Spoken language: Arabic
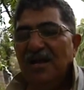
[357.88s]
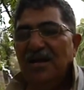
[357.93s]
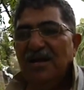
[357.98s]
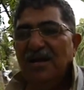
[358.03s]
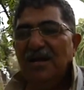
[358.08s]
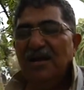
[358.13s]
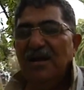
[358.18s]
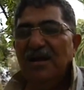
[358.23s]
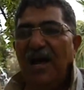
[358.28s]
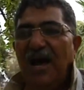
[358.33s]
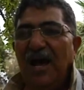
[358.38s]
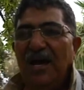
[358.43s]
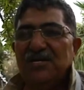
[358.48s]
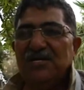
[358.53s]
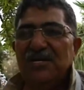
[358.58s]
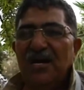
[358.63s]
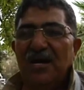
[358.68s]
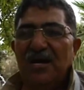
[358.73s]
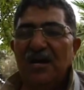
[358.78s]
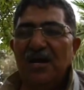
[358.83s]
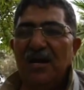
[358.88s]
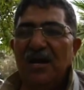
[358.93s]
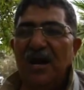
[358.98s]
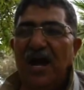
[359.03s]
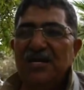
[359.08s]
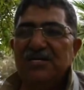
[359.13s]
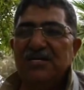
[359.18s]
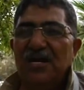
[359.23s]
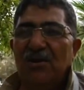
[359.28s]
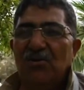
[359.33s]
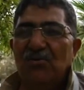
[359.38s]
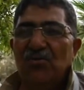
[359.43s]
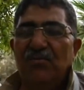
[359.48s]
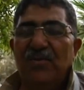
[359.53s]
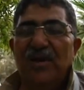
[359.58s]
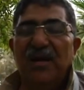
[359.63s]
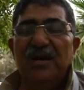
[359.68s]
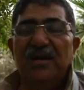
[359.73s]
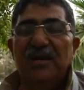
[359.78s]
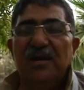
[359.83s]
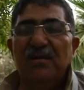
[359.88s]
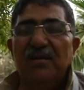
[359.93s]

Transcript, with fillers: الحجر الحجر الرومان